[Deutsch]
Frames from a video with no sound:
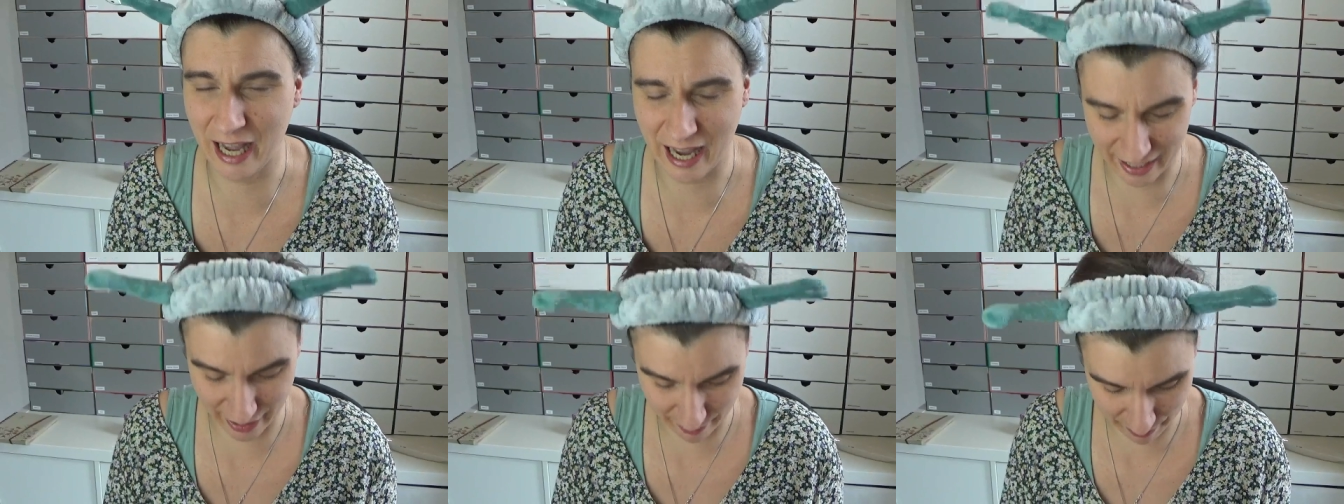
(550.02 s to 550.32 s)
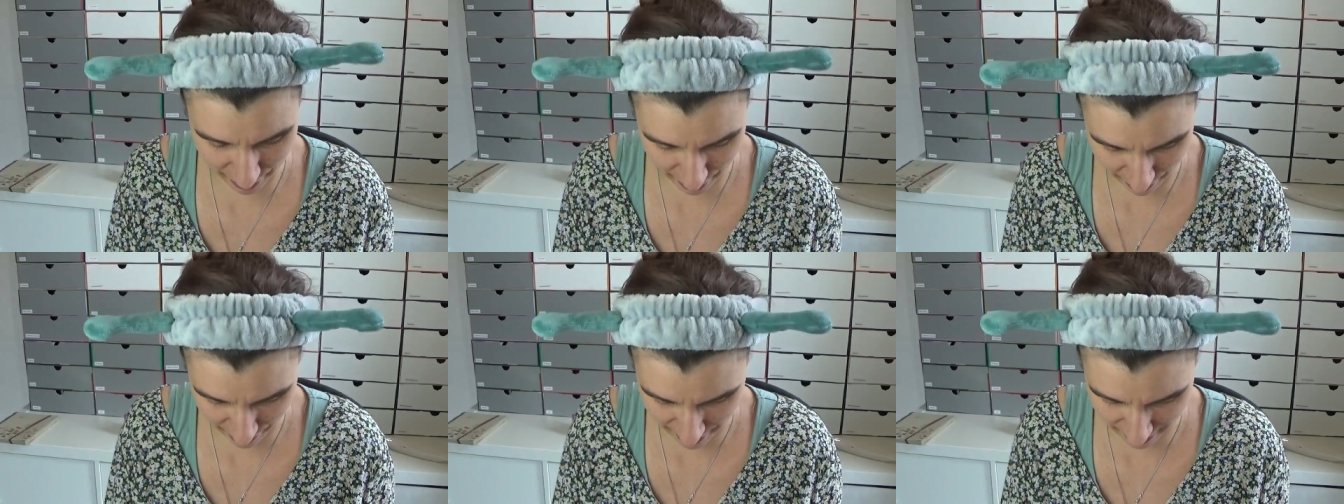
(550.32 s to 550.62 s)
eine
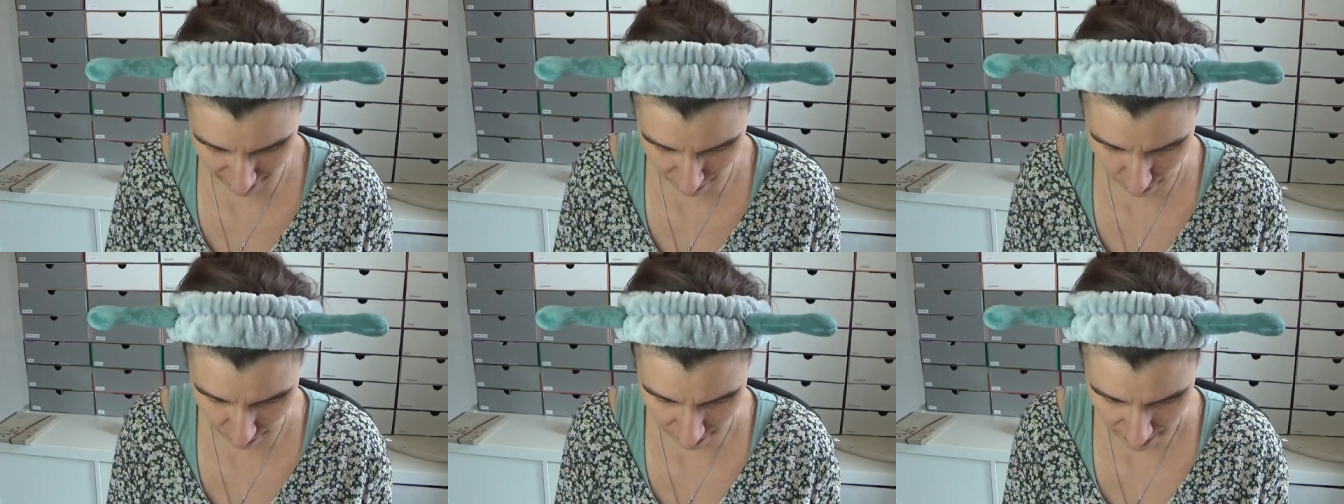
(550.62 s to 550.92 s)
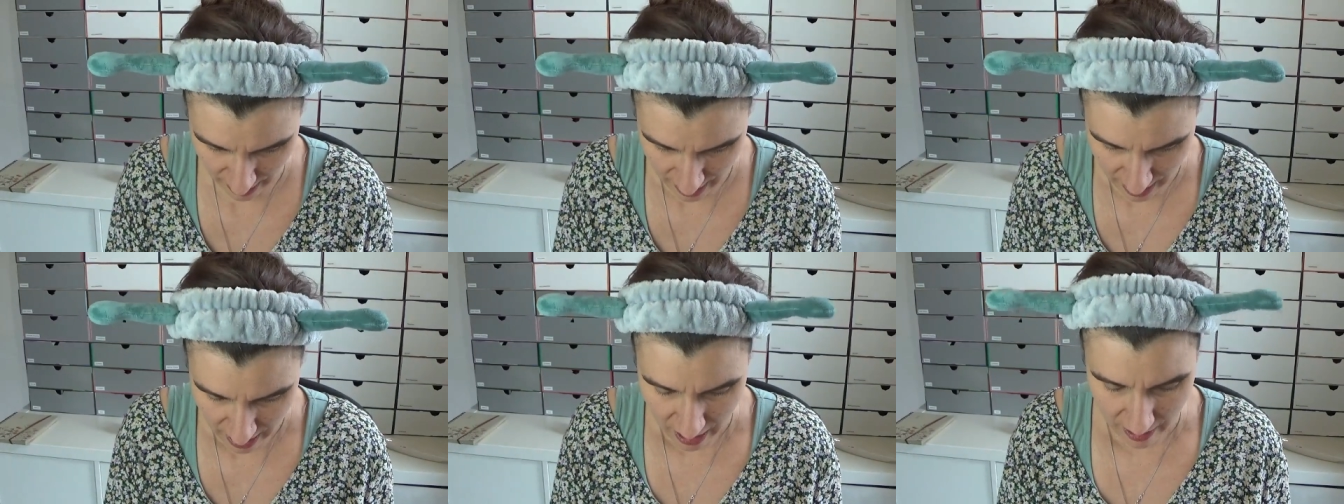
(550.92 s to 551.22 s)
Bedeutung.
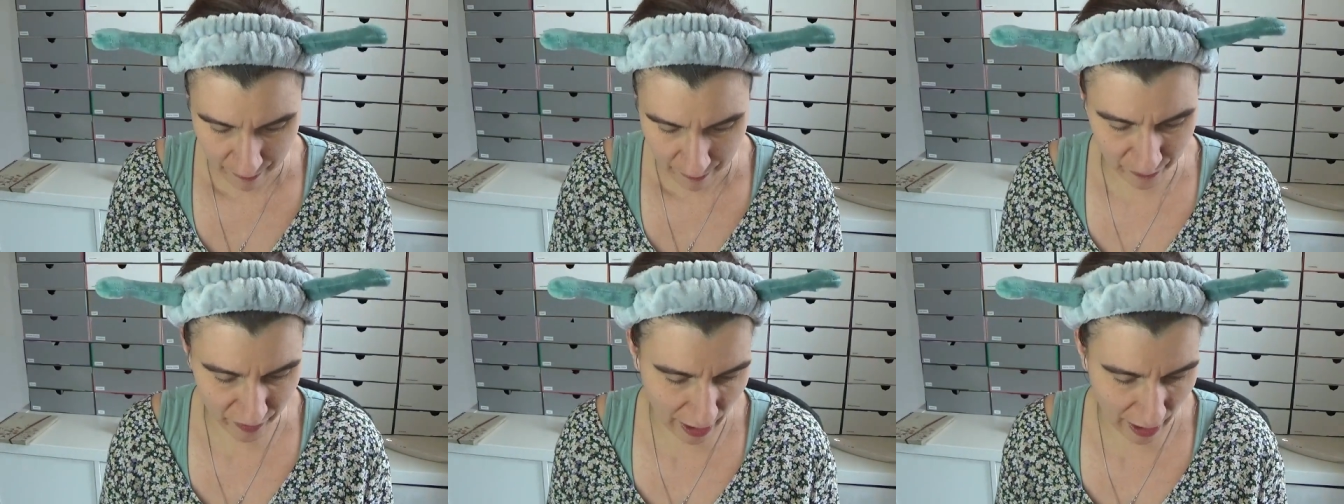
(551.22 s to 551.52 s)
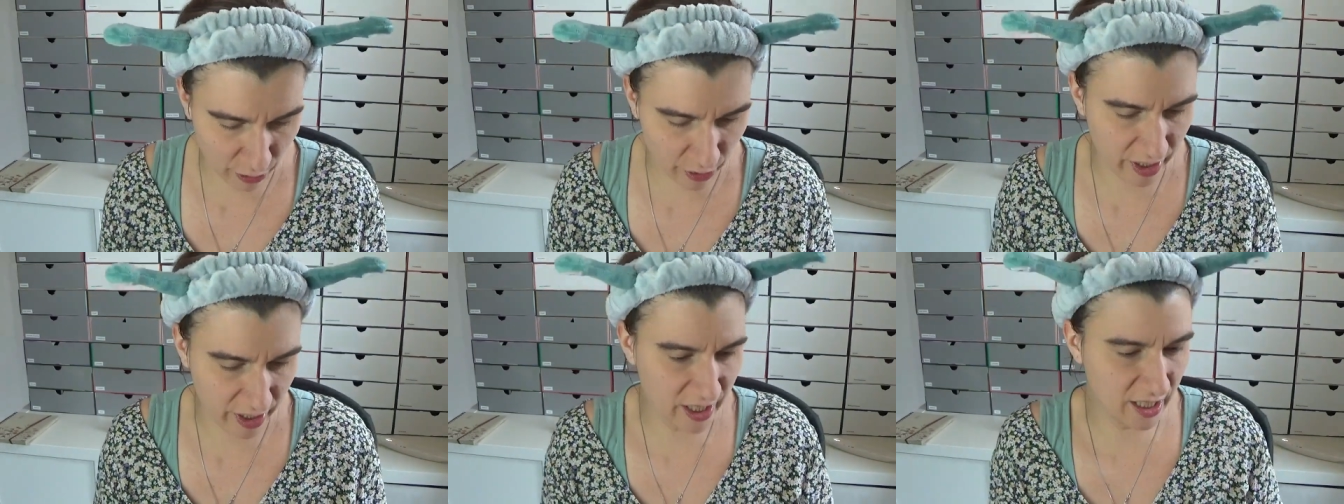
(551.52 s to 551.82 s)
Und
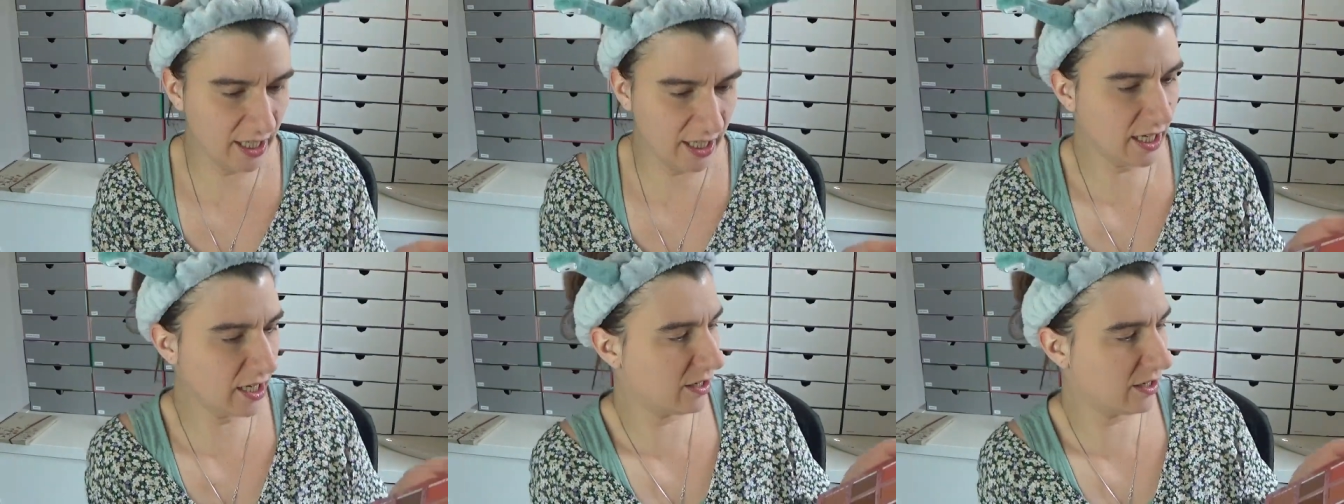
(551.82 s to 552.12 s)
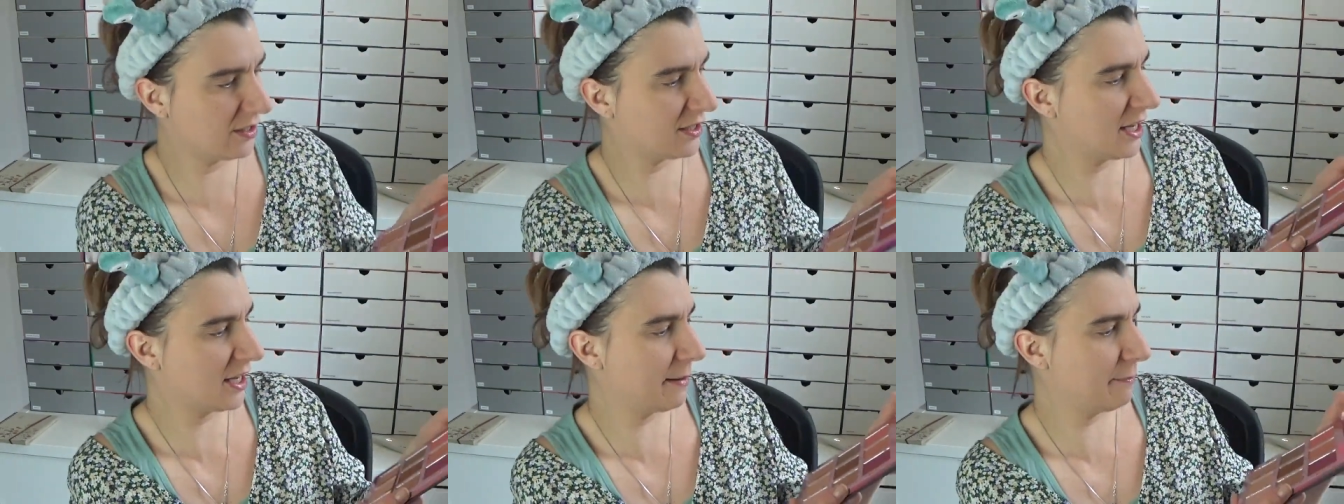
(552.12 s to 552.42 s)
auch hier
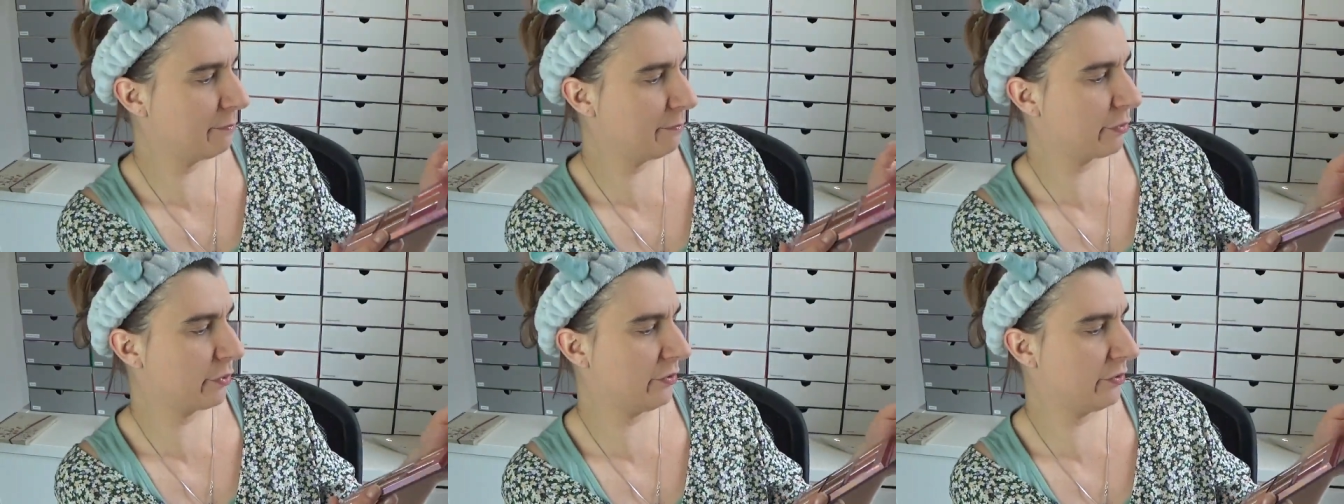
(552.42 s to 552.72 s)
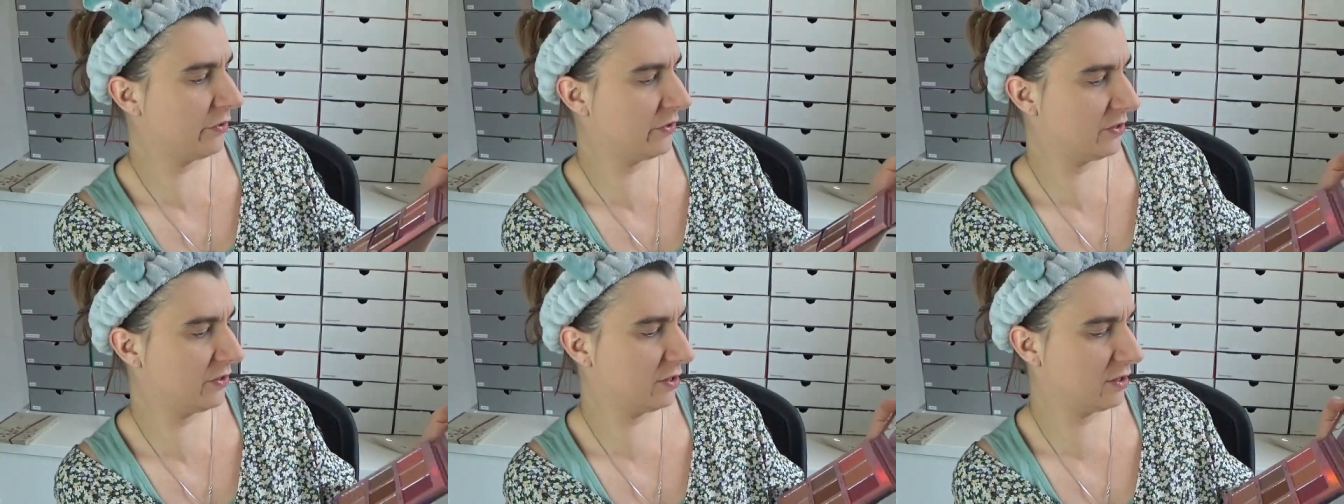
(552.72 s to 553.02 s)
hat es einen
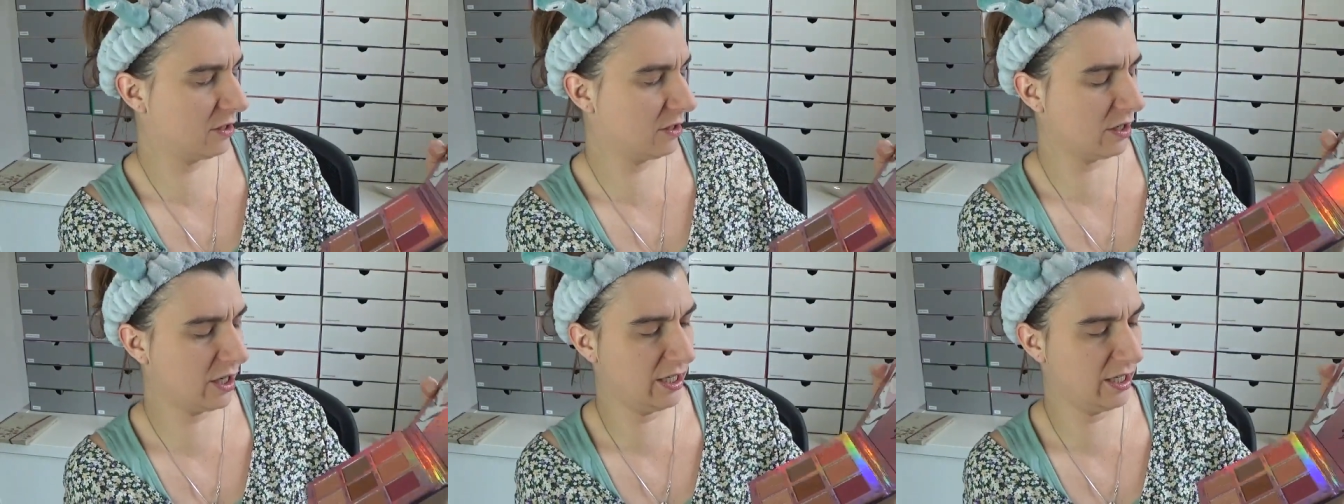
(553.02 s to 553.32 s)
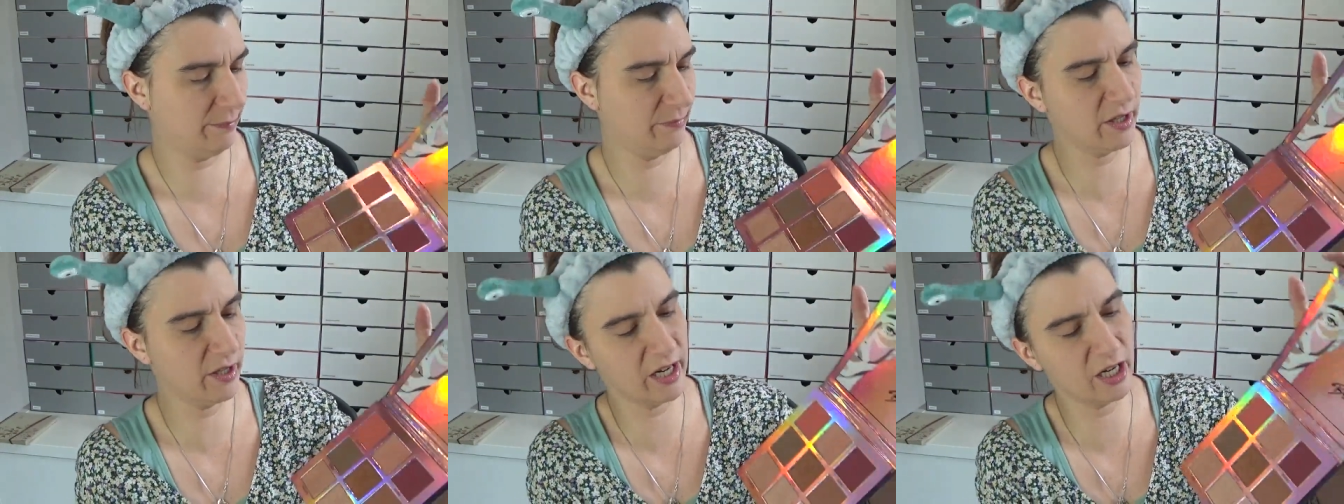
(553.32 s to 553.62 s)
Bronzer
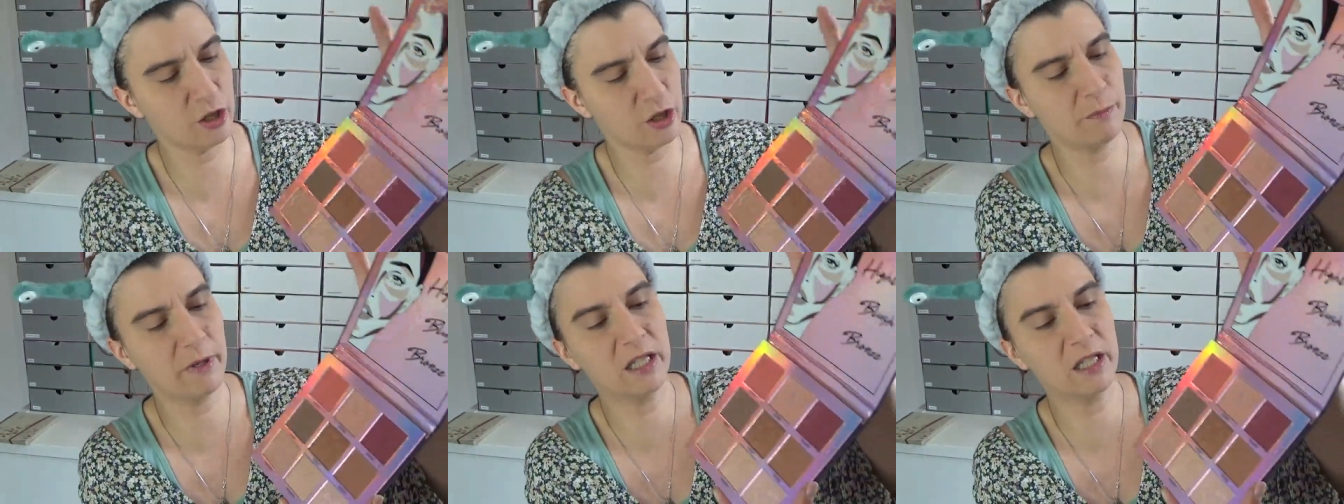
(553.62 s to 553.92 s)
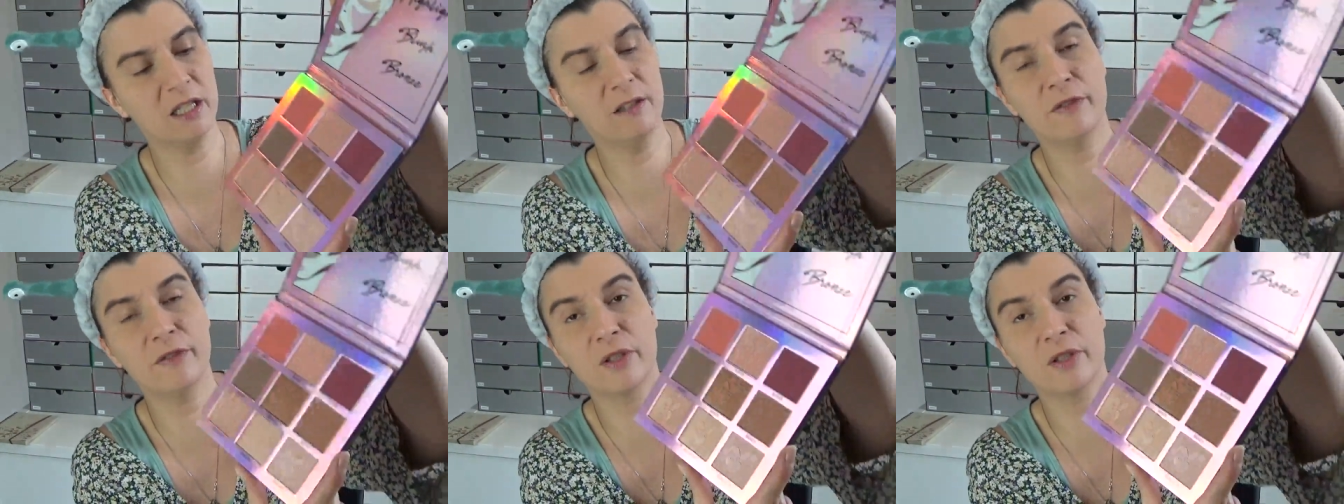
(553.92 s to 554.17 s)
darin, respektive